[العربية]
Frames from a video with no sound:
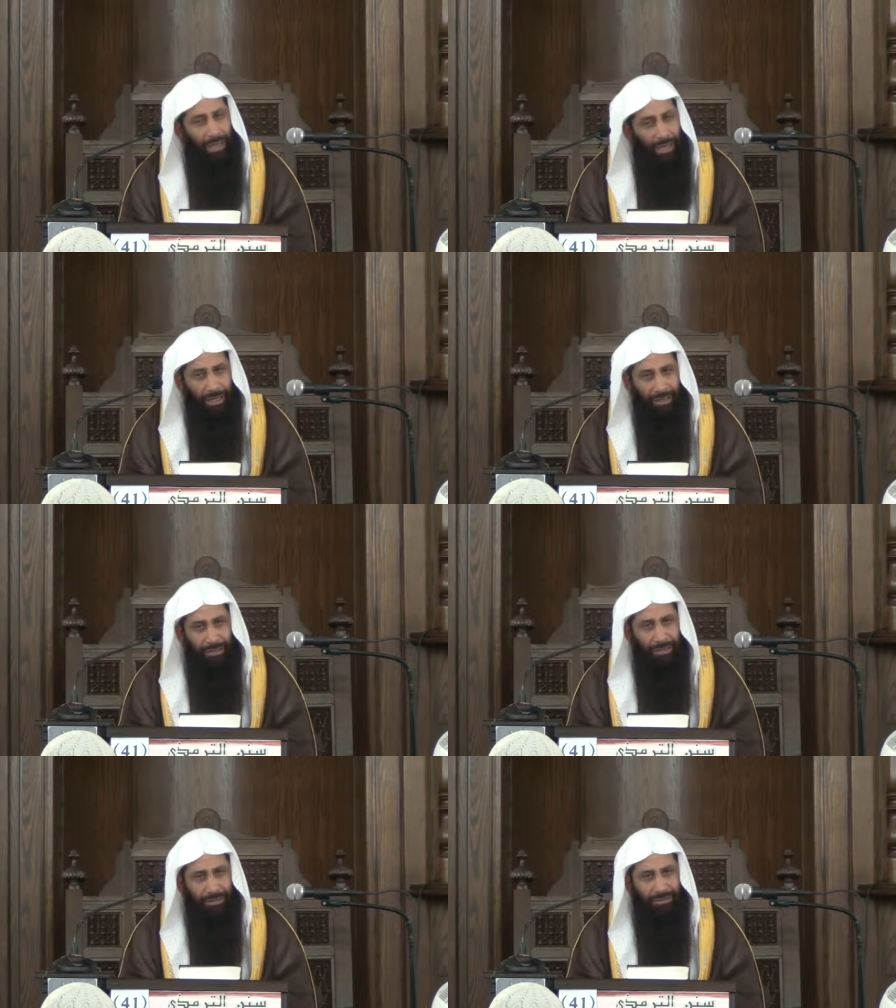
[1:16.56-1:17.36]
اطلع
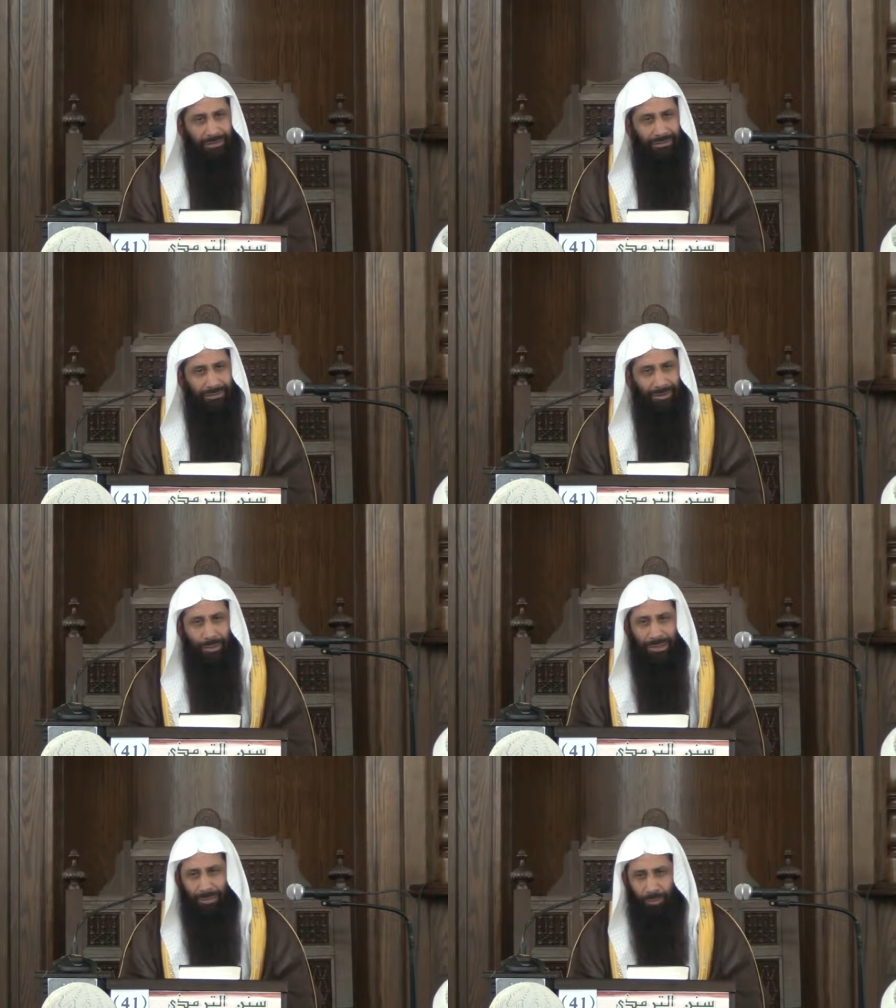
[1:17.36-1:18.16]
على
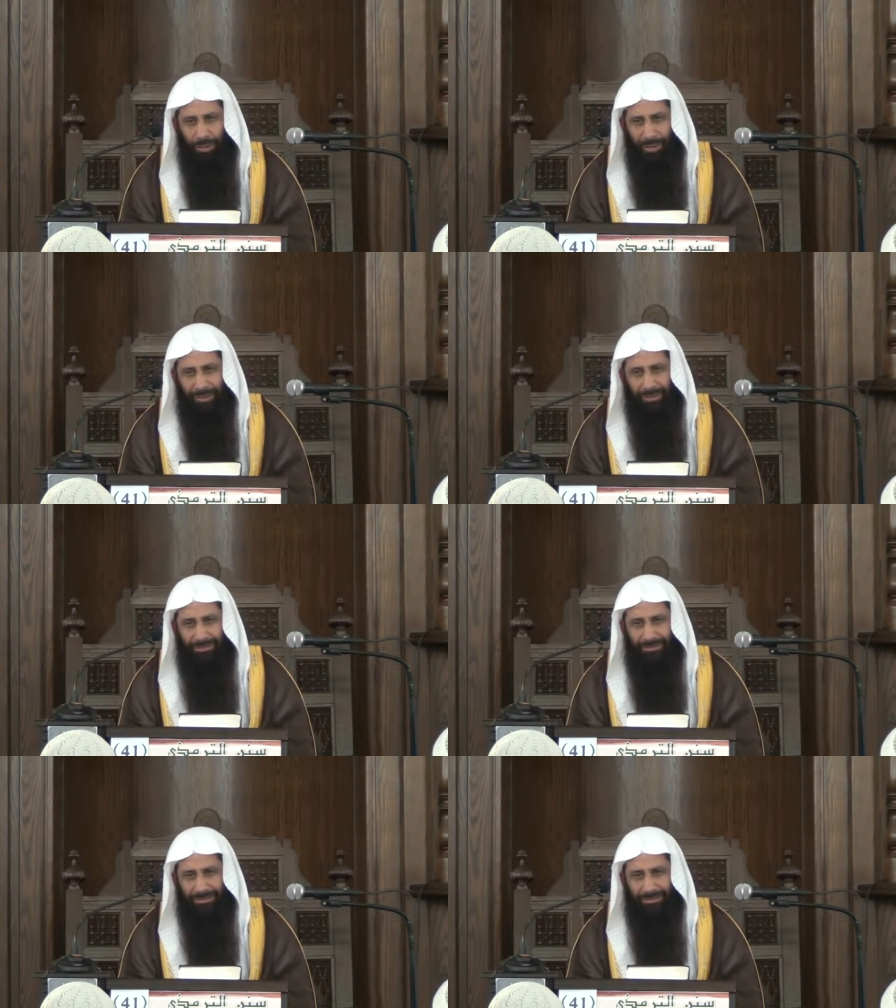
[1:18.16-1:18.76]
رواية البخاري